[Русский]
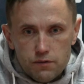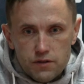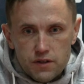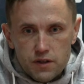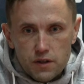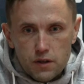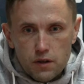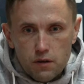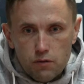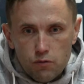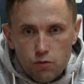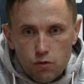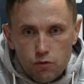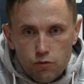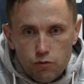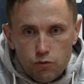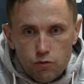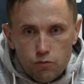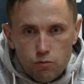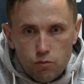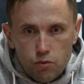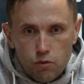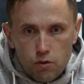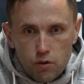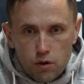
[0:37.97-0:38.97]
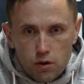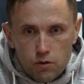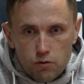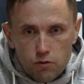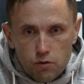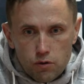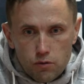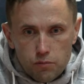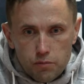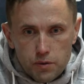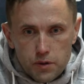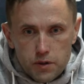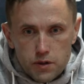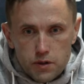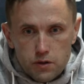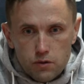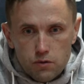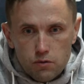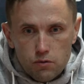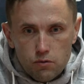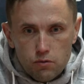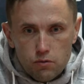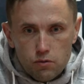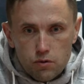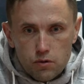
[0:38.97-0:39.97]
в силовой футбол, который
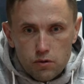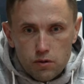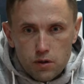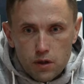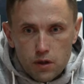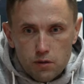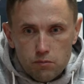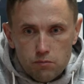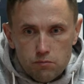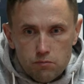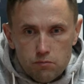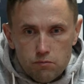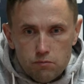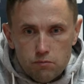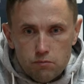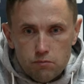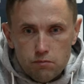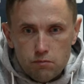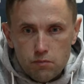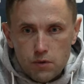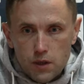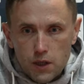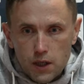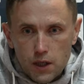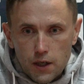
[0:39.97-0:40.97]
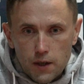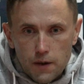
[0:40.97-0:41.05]
прессингует нам,